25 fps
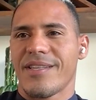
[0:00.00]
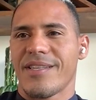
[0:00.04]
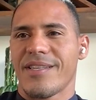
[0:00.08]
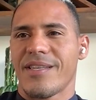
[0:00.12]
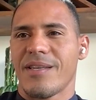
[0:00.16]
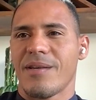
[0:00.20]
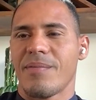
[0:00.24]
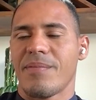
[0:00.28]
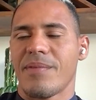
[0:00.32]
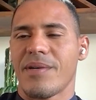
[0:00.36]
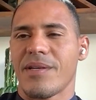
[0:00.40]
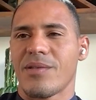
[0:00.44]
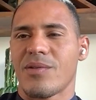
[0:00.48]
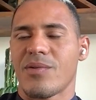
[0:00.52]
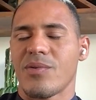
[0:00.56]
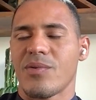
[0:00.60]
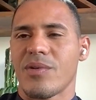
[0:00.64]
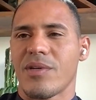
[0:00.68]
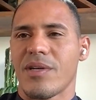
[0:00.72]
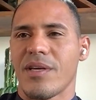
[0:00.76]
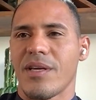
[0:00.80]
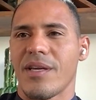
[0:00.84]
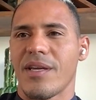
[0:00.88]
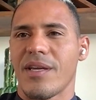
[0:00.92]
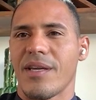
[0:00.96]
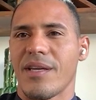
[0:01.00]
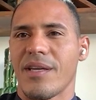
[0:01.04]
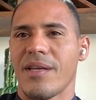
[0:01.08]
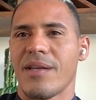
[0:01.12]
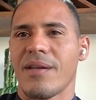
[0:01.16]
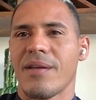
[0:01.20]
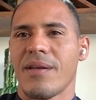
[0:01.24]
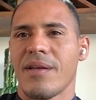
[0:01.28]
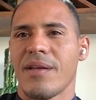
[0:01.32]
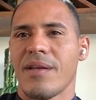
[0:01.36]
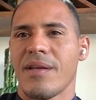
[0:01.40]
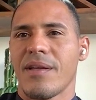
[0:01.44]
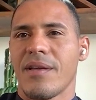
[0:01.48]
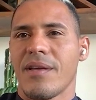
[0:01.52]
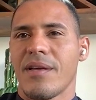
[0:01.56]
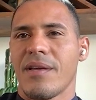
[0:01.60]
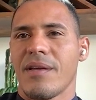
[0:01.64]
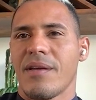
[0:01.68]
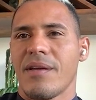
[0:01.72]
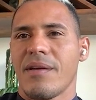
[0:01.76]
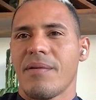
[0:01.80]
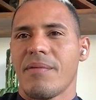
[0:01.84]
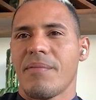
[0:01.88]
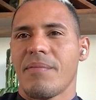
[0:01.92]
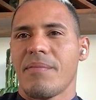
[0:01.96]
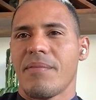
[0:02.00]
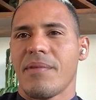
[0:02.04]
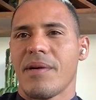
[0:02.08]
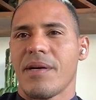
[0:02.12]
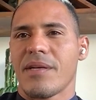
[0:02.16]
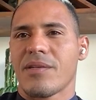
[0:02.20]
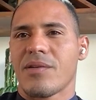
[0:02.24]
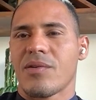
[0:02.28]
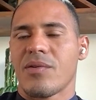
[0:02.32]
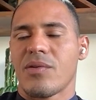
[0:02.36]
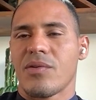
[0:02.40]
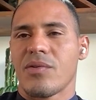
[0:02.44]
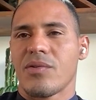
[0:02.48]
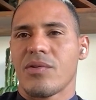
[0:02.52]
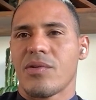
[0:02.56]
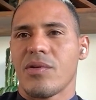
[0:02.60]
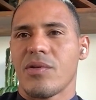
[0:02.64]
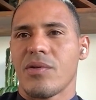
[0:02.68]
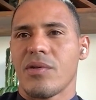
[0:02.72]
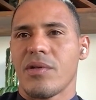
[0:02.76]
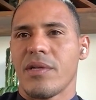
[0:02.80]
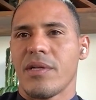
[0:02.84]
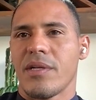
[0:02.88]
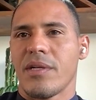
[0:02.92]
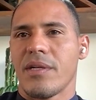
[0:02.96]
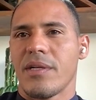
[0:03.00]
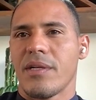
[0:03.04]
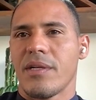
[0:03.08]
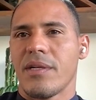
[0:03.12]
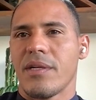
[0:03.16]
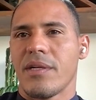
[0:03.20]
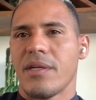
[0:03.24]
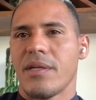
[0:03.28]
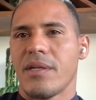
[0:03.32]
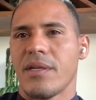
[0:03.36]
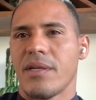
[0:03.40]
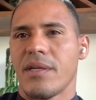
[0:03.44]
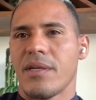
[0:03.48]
¿qué más tú que me has conocido en,